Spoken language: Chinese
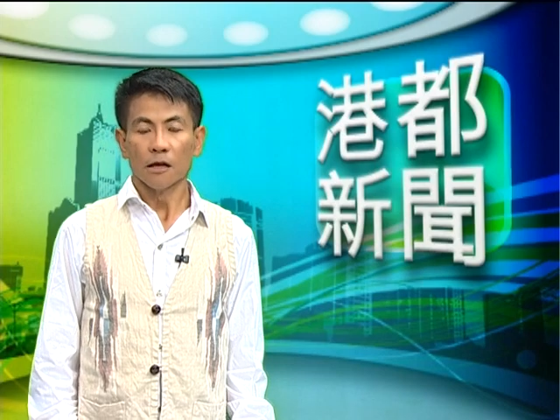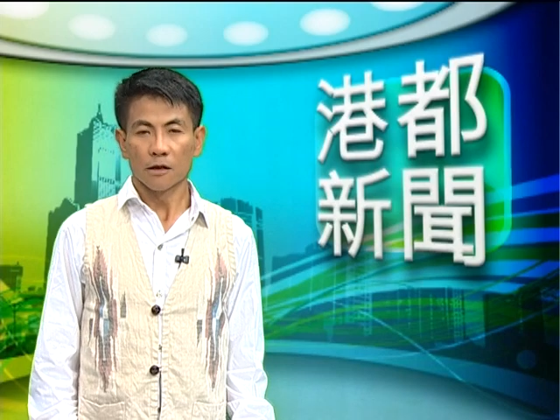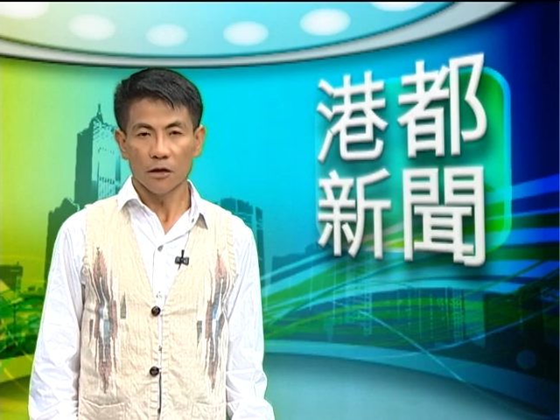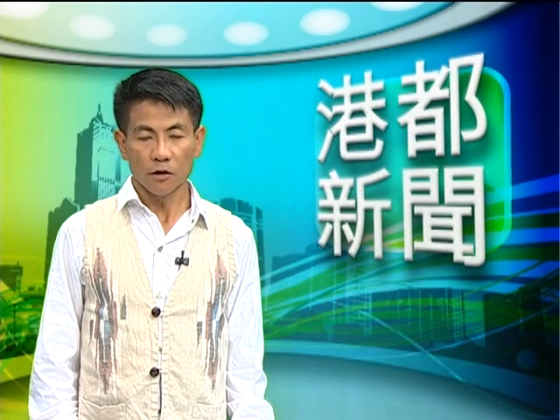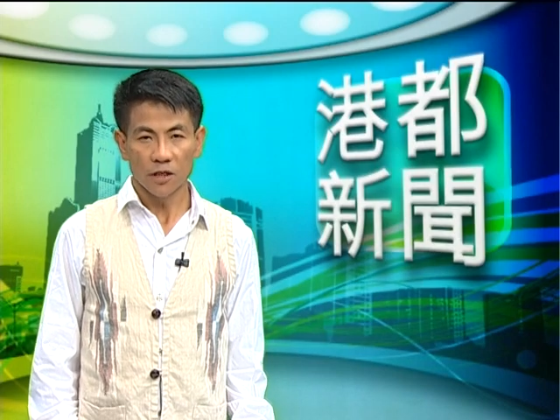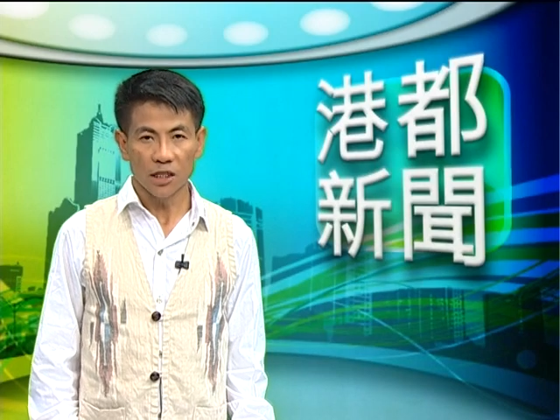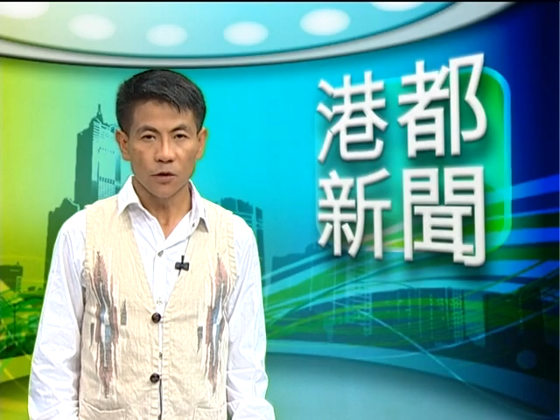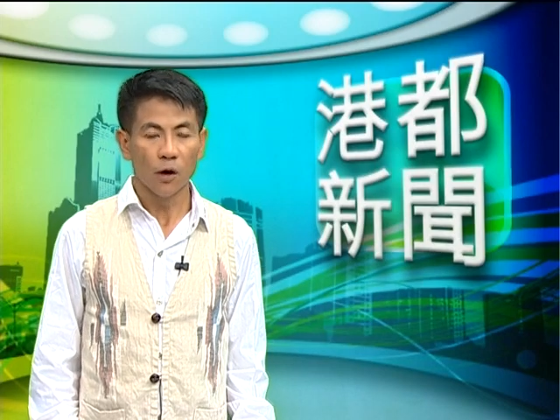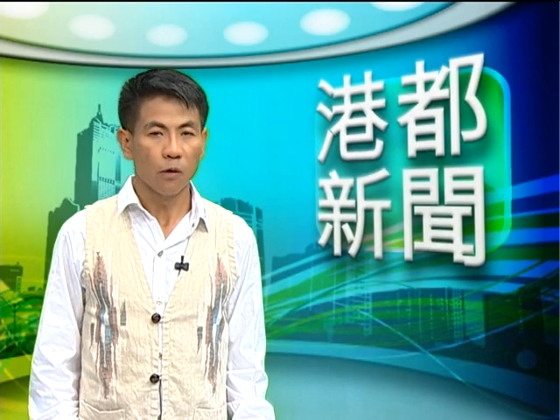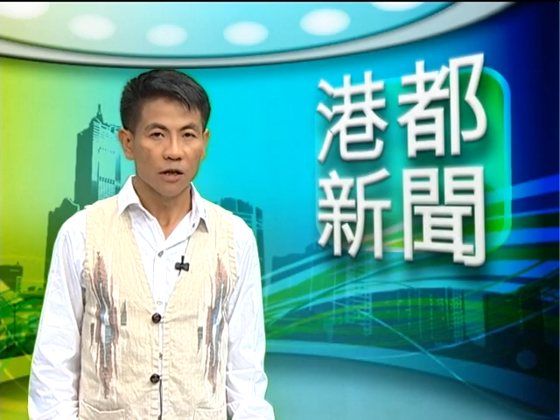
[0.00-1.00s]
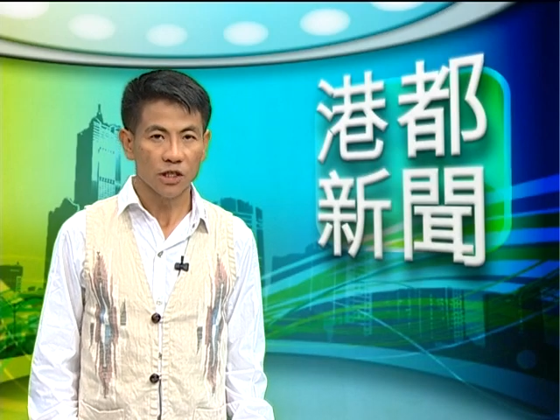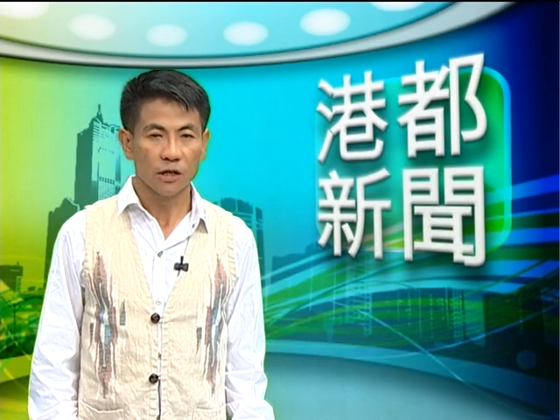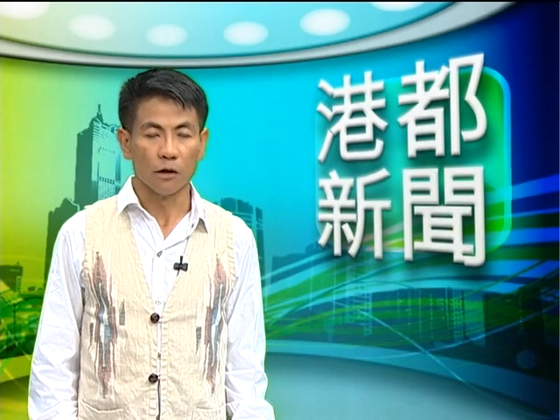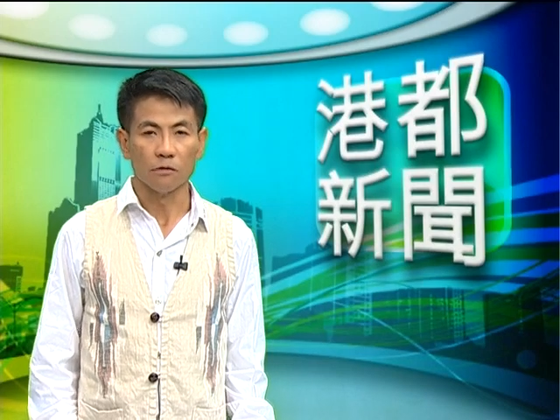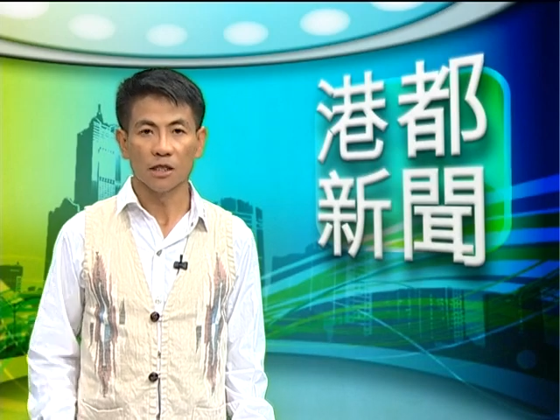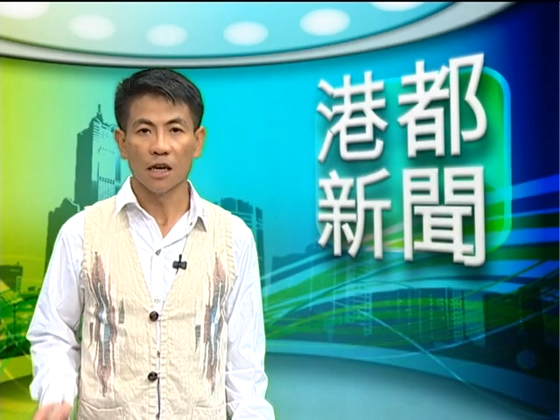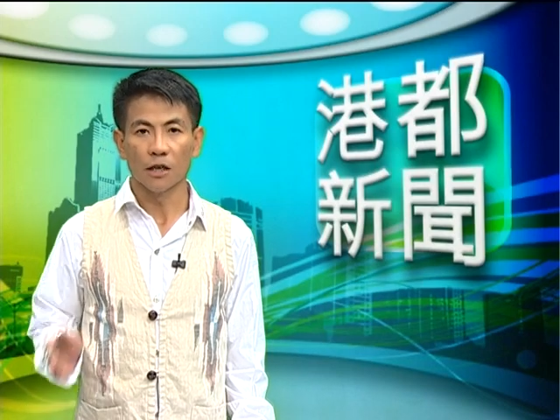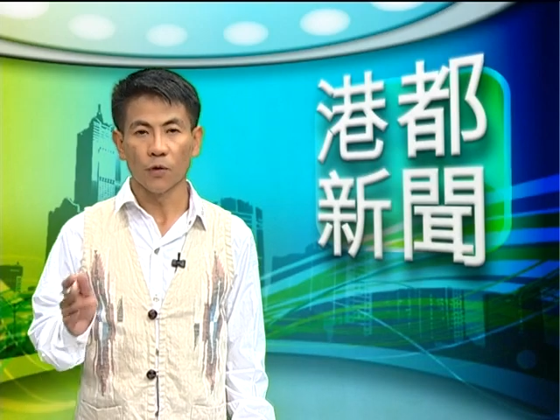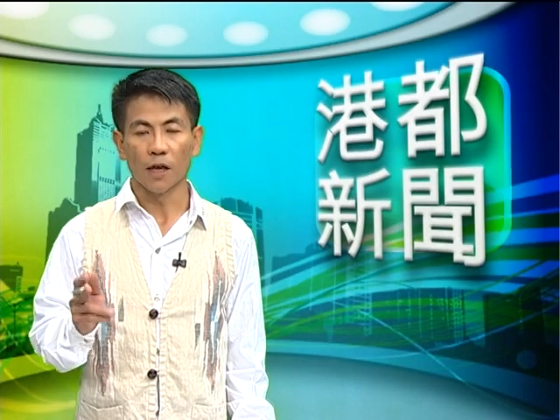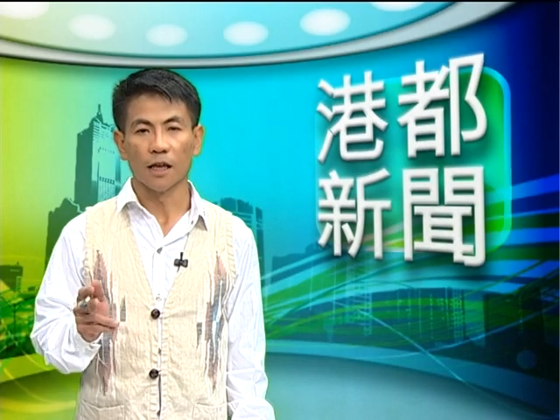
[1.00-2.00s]
高雄市议员黄石龙上个
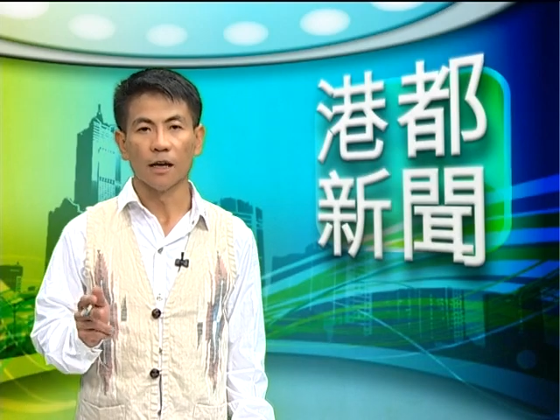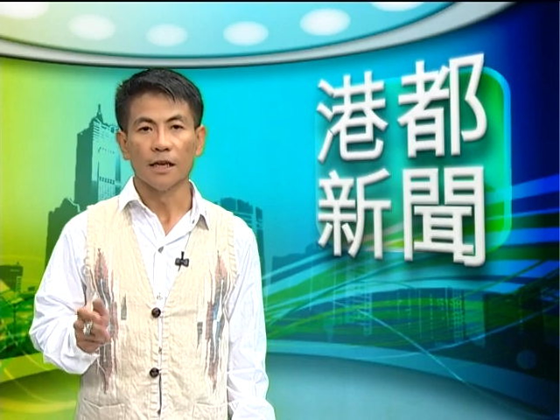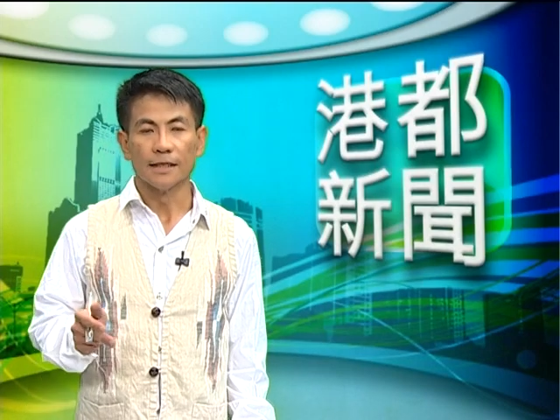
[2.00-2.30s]
月呢，